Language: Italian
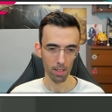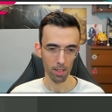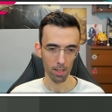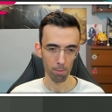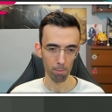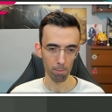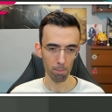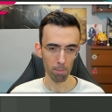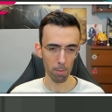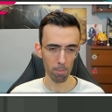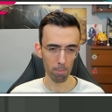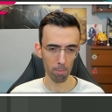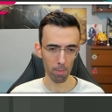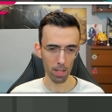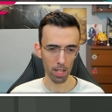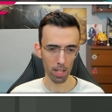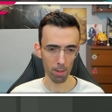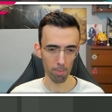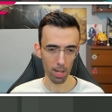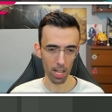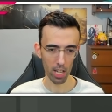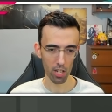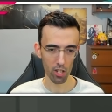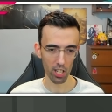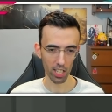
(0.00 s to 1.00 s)
Mi, mi
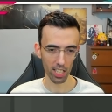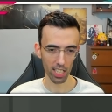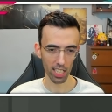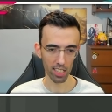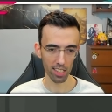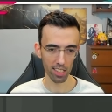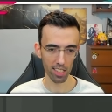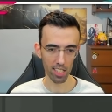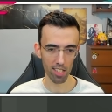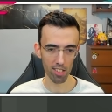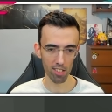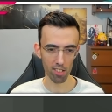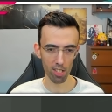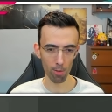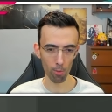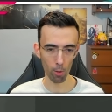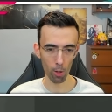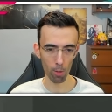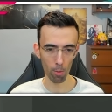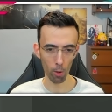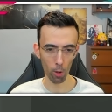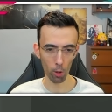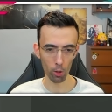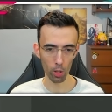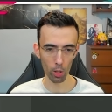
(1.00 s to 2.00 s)
piace tantissimo il
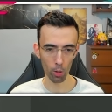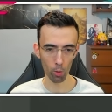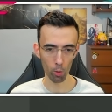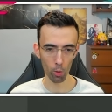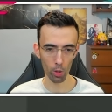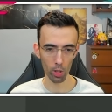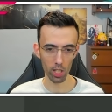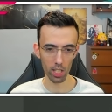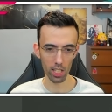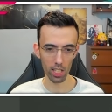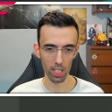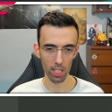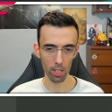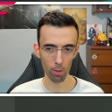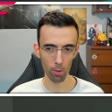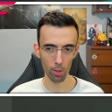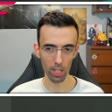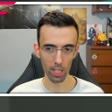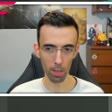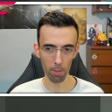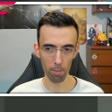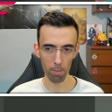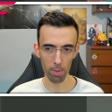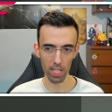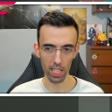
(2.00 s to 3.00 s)
modo in cui, in cui,
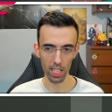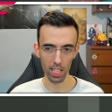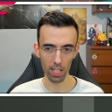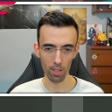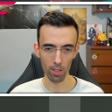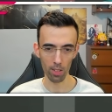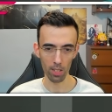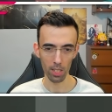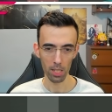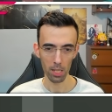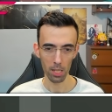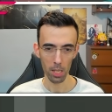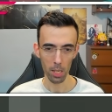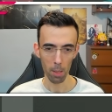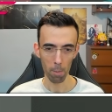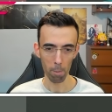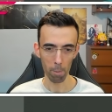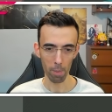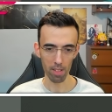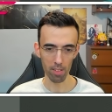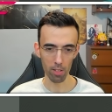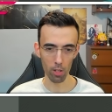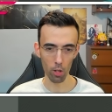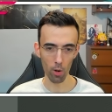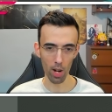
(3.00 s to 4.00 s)
camminano. Ma
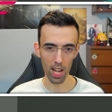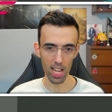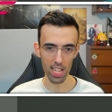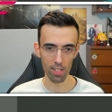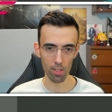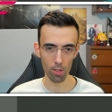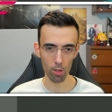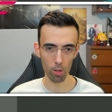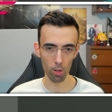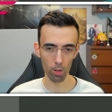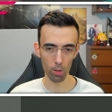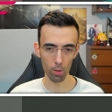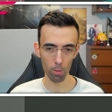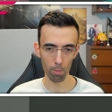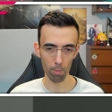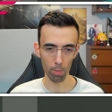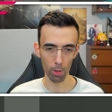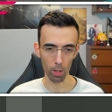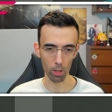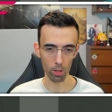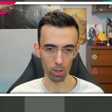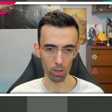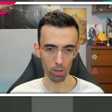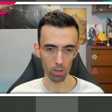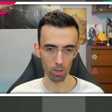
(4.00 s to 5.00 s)
se io esco non
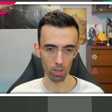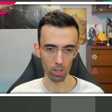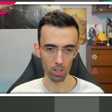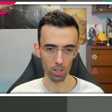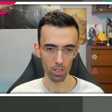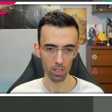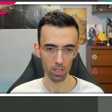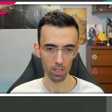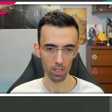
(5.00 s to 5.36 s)
posso.